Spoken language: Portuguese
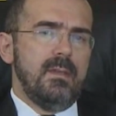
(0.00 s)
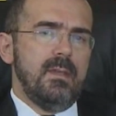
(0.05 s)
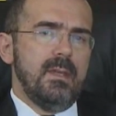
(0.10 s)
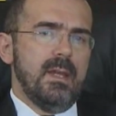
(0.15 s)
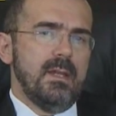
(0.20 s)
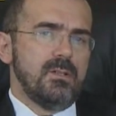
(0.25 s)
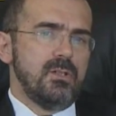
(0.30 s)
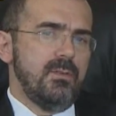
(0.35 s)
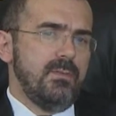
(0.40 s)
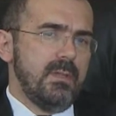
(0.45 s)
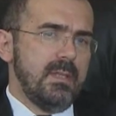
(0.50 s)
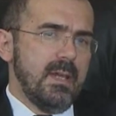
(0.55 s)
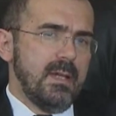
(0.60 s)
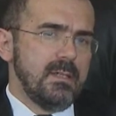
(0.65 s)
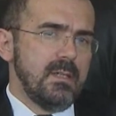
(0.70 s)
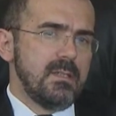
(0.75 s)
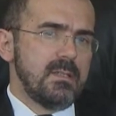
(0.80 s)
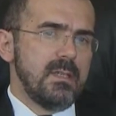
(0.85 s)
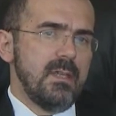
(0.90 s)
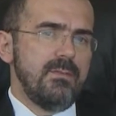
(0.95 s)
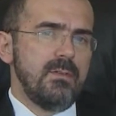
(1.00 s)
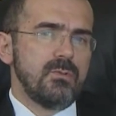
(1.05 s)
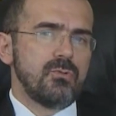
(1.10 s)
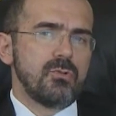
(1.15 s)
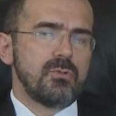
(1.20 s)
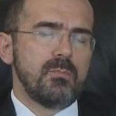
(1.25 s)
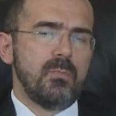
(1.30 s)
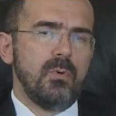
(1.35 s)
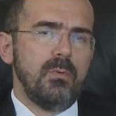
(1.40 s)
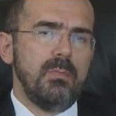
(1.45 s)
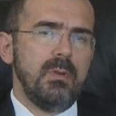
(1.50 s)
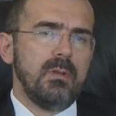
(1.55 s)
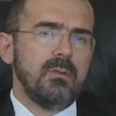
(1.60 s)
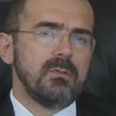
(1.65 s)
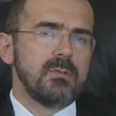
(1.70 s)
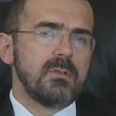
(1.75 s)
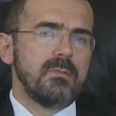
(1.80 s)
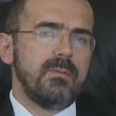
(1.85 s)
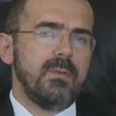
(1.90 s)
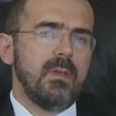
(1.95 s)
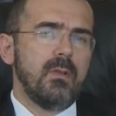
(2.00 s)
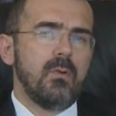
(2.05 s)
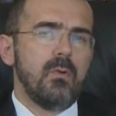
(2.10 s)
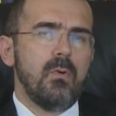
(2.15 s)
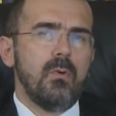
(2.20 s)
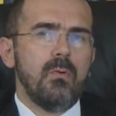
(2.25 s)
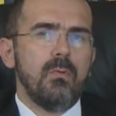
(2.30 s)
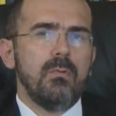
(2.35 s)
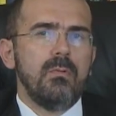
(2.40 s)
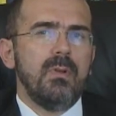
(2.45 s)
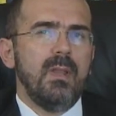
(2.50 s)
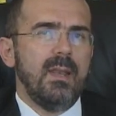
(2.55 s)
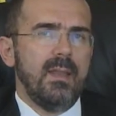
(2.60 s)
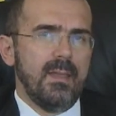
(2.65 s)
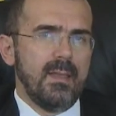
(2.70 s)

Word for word: e a atividade de serviços públicos ficou